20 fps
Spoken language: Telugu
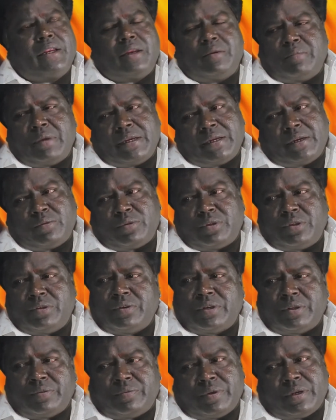నేను బయట
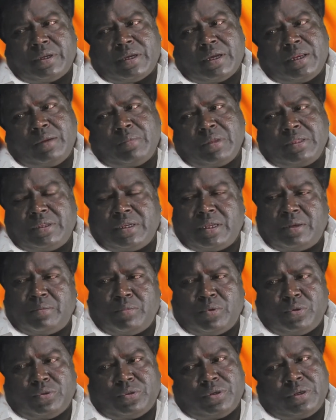ఉదయం టిఫిన్ కానీ మధ్యాహ్నం
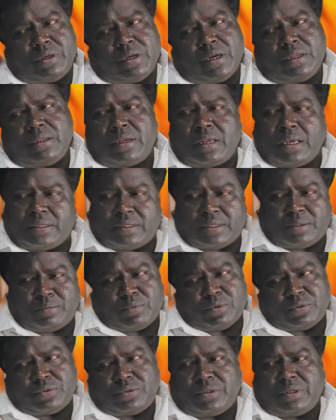భోజనం కానీ రాత్రి
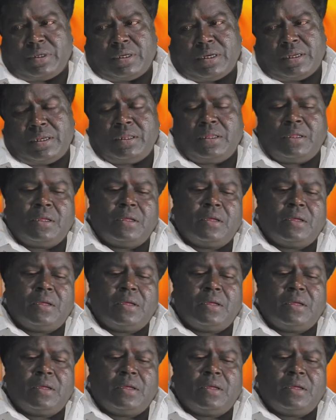భోజనం కానీ